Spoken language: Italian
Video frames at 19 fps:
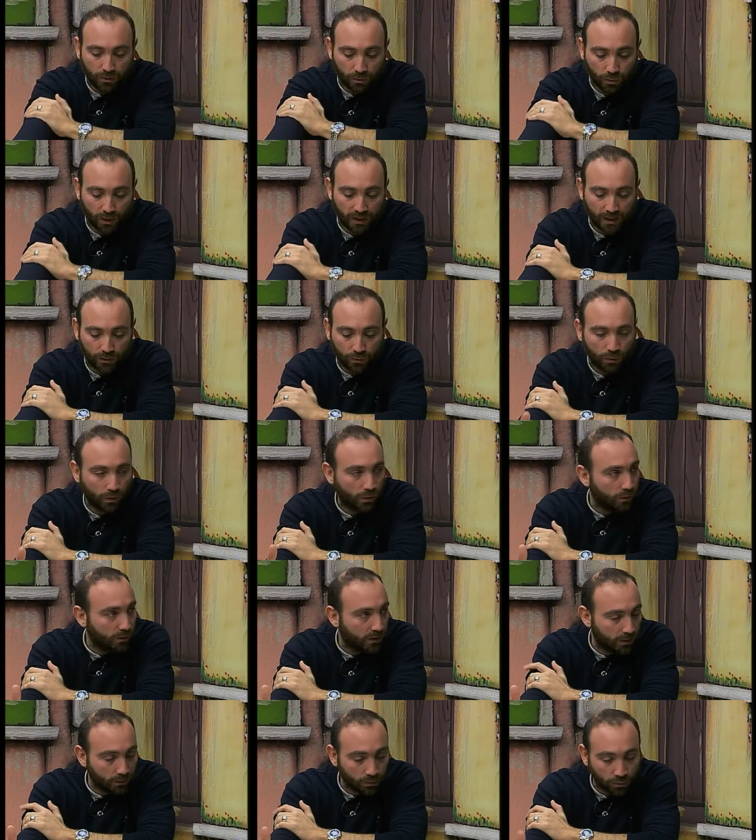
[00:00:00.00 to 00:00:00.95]
tu hai dato un
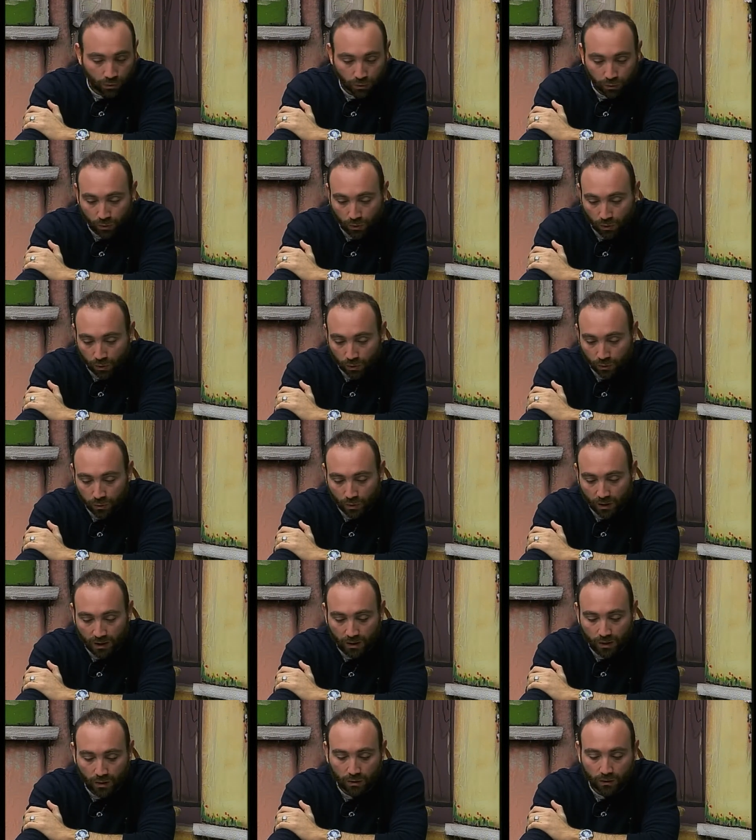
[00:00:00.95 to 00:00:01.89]
contributo tuo con un tuo
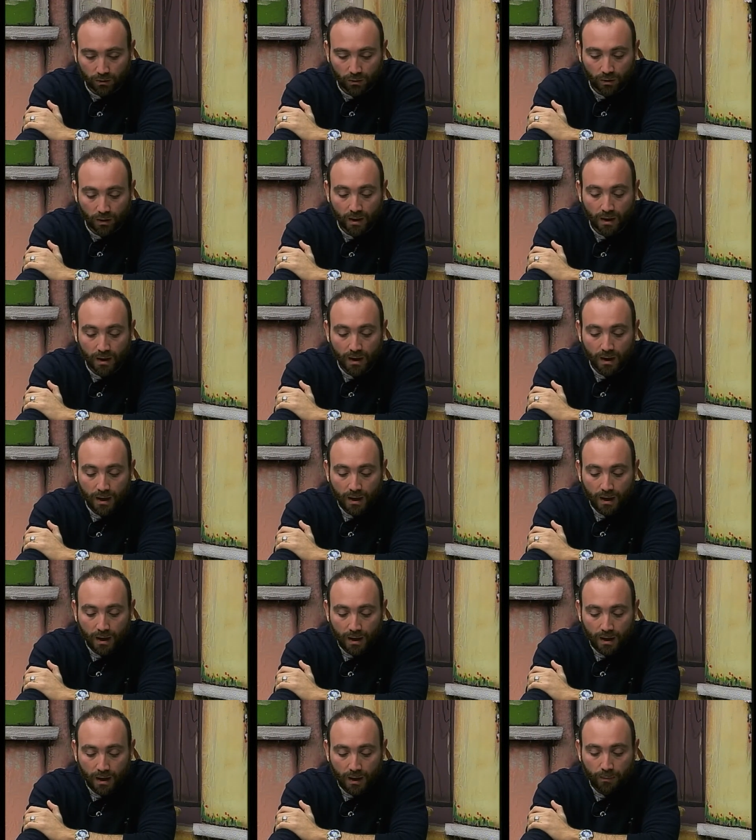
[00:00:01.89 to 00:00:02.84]
racconto,
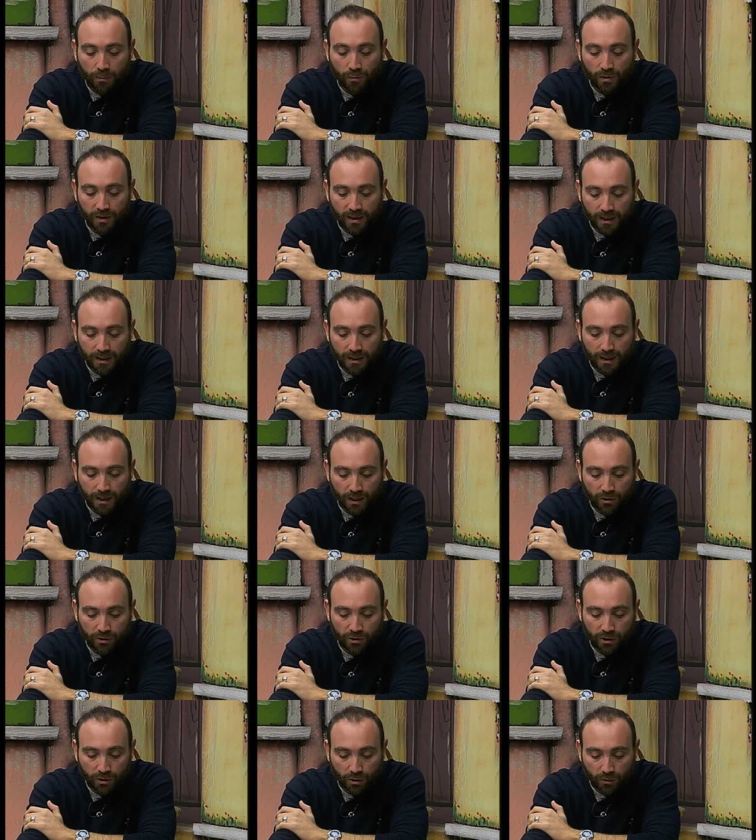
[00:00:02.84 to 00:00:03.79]
La Puglia ieri,
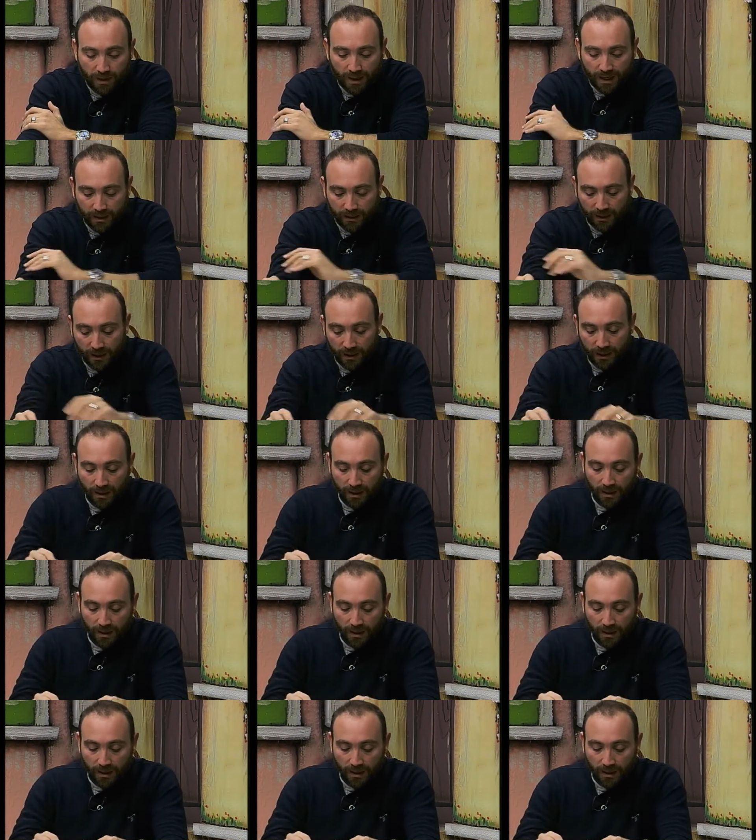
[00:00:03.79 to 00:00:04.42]
oggi e domani,